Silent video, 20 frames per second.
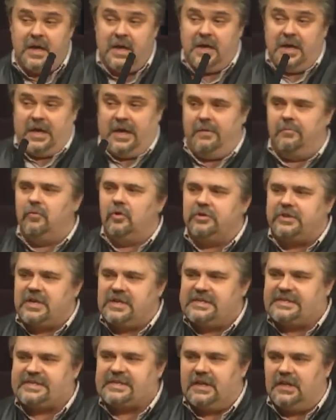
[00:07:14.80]
И
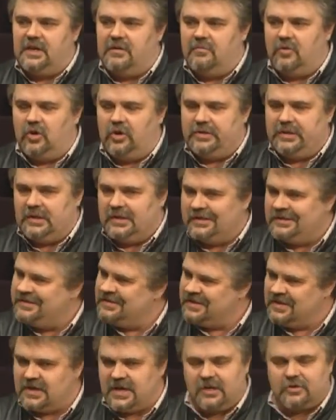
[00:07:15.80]
мудрый Соломон,
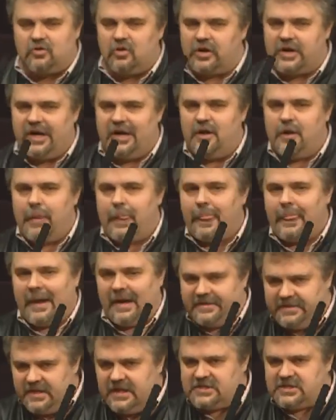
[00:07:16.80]
который
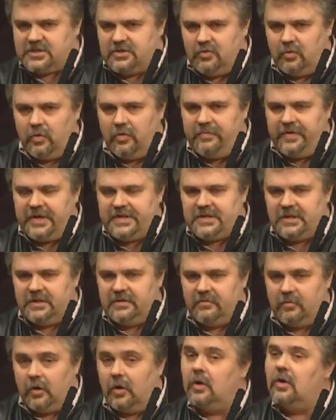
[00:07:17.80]
однажды увидел
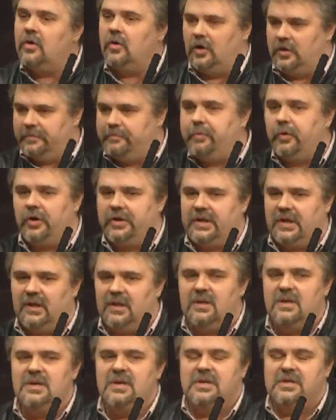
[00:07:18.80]
его, он понял,
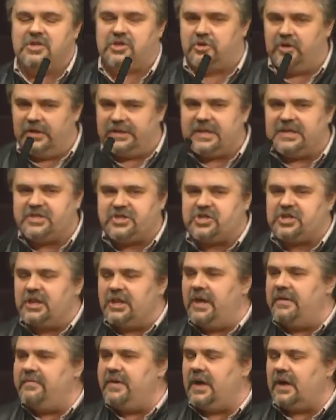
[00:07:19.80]
что этот
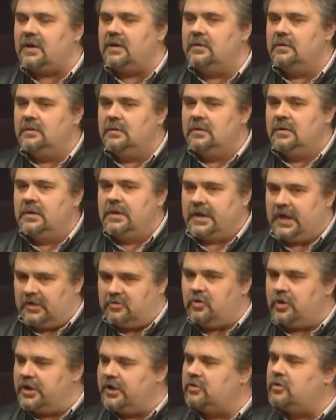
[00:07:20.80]
человек,
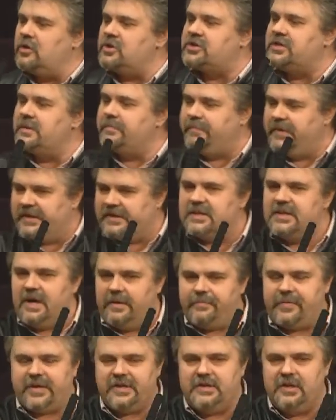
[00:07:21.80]
который должен быть на
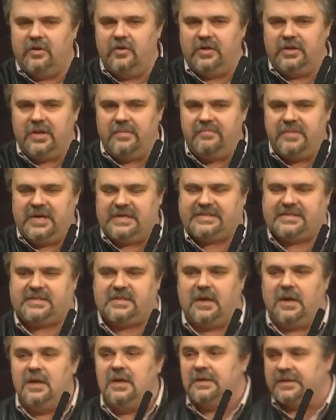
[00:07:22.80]
определенном
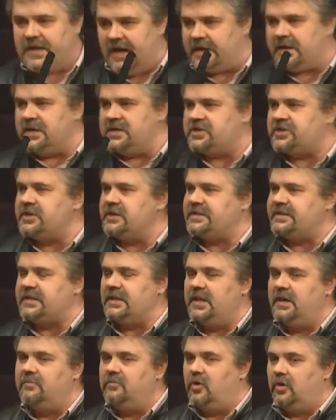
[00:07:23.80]
месте. Так решил
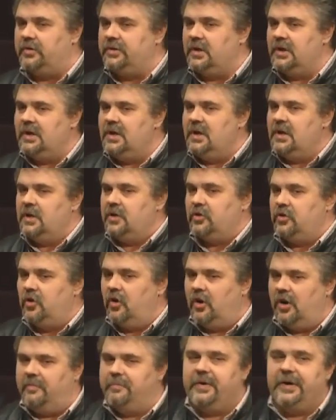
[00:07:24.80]
Соломон.
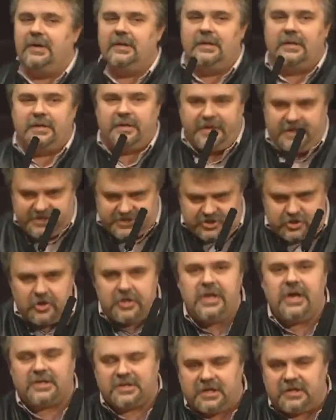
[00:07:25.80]
Но был еще
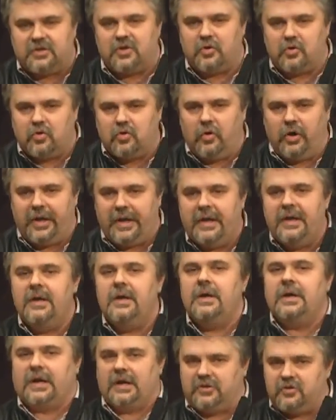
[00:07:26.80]
некто другой,
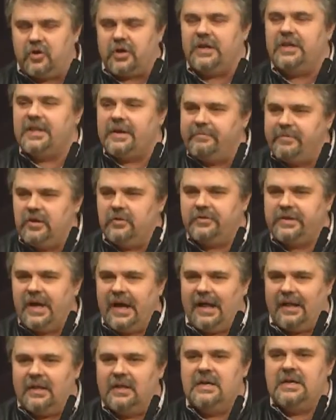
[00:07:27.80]
который
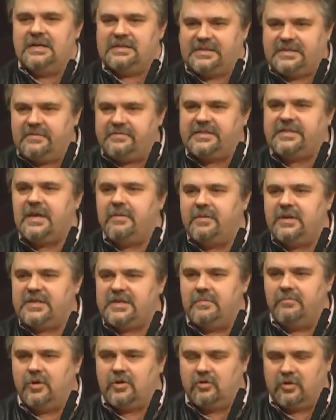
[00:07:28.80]
наблюдал за всем
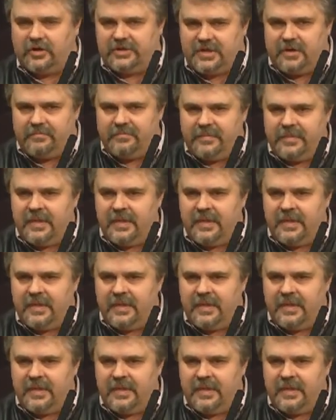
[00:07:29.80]
этим ходом,